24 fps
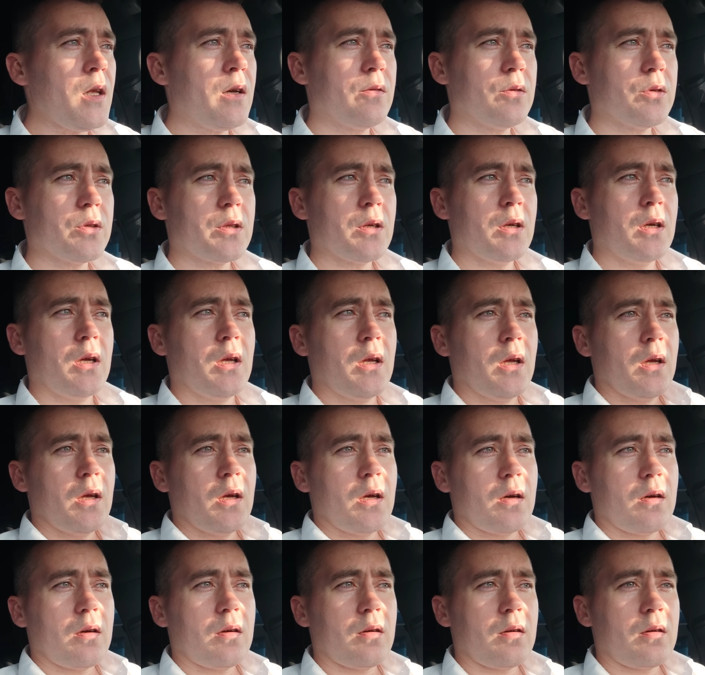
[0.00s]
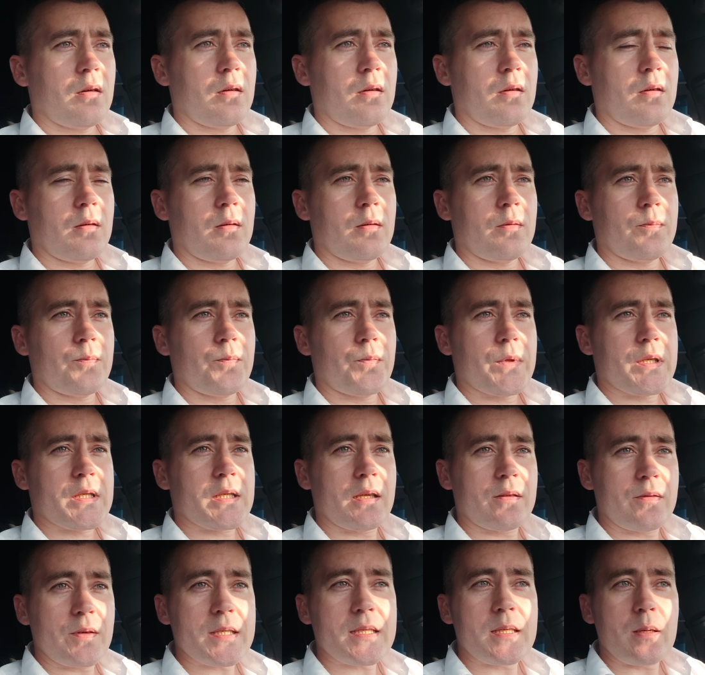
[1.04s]
Вот. Э,
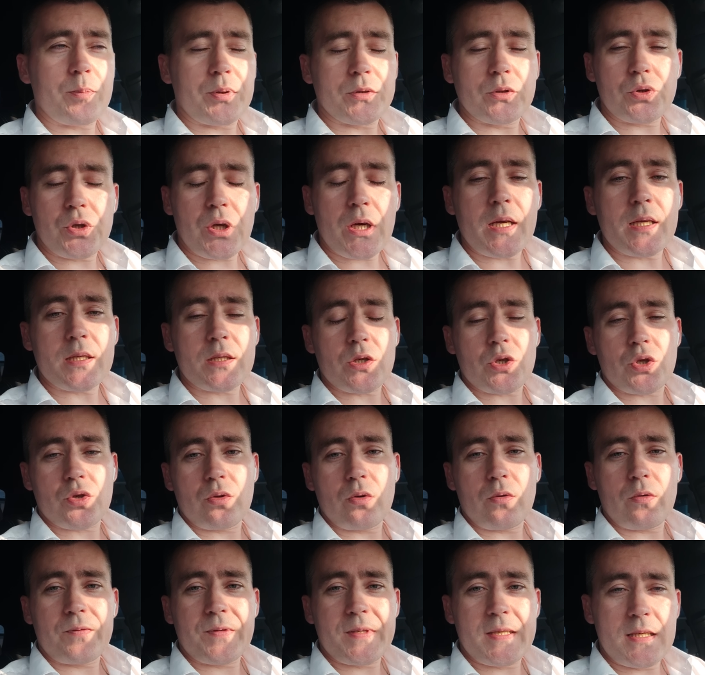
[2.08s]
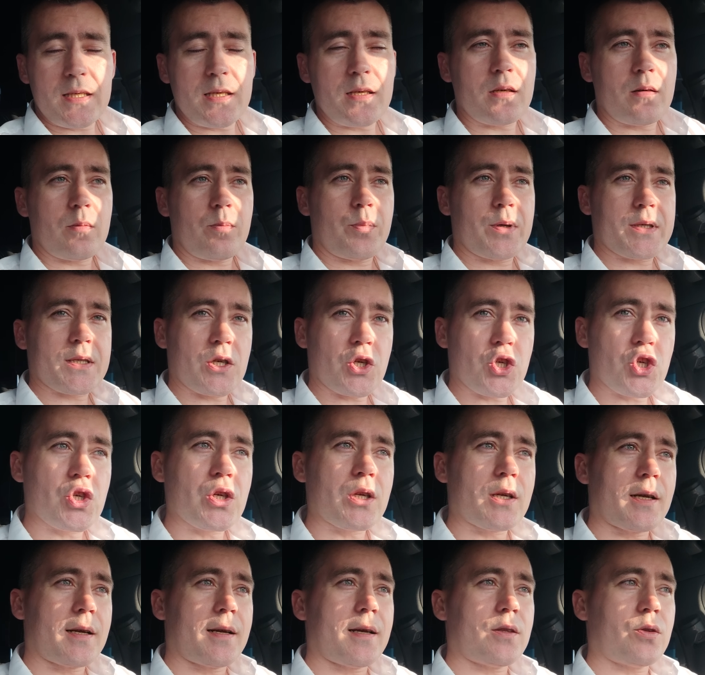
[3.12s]
соответственно, получается, что все
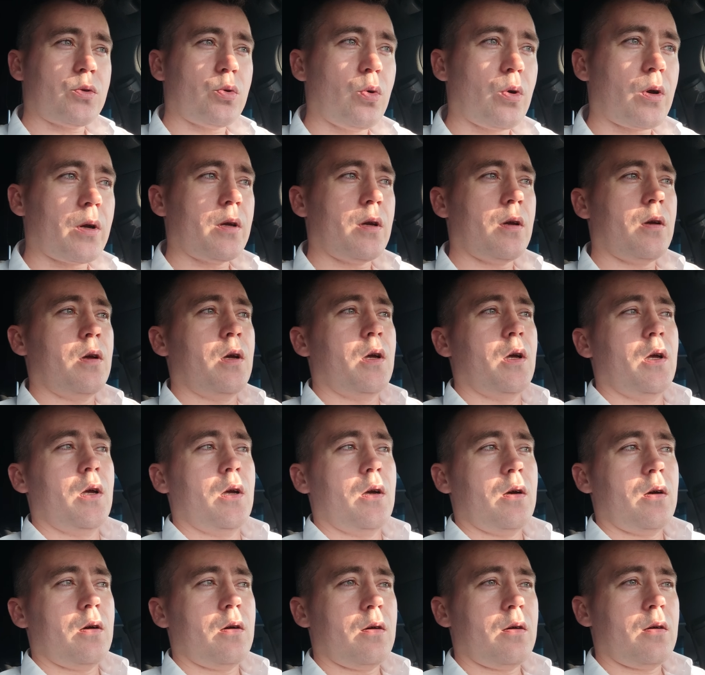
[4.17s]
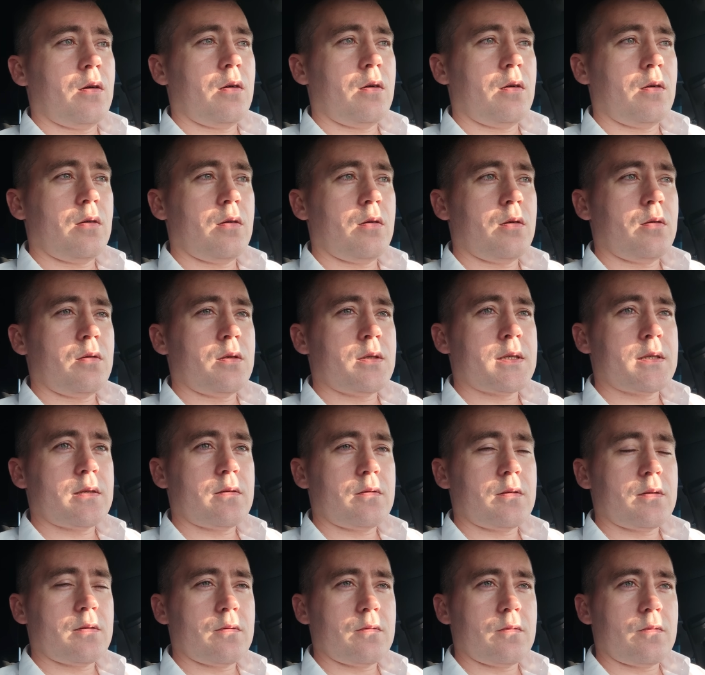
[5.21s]
пассажиры, которые э,
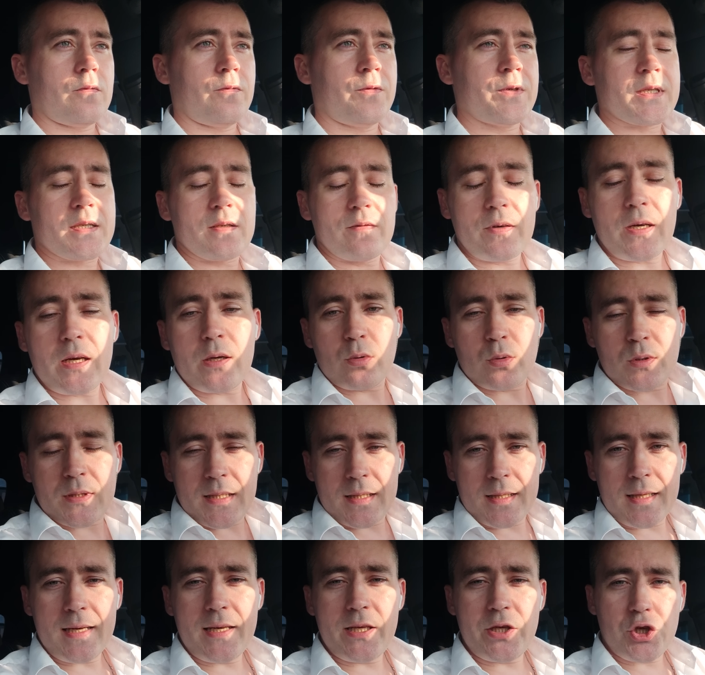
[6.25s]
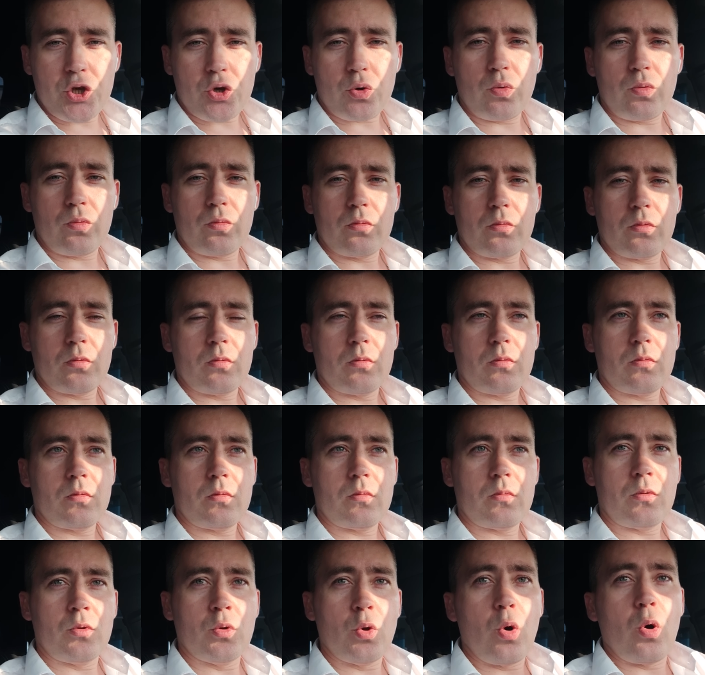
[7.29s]
вызывают за наличку,
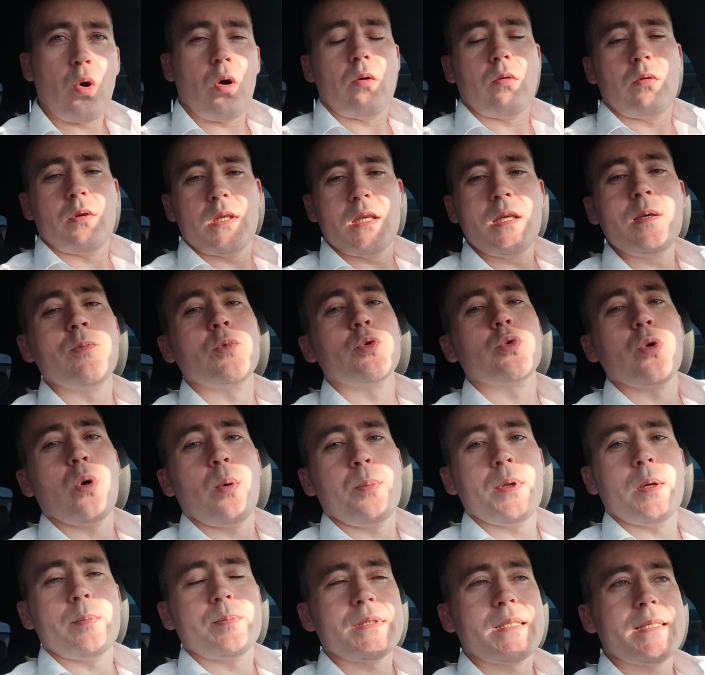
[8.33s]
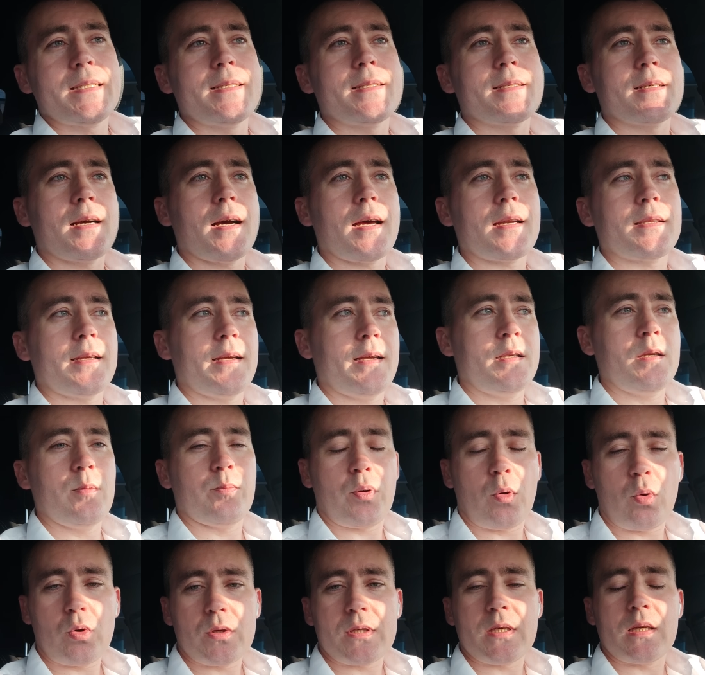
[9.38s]
но им удобно платить картой, и они
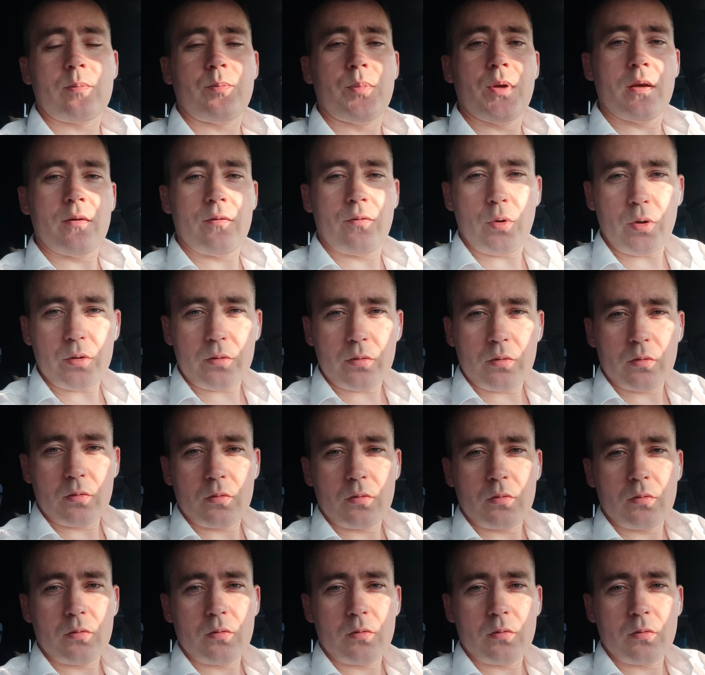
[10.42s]
просят перевод,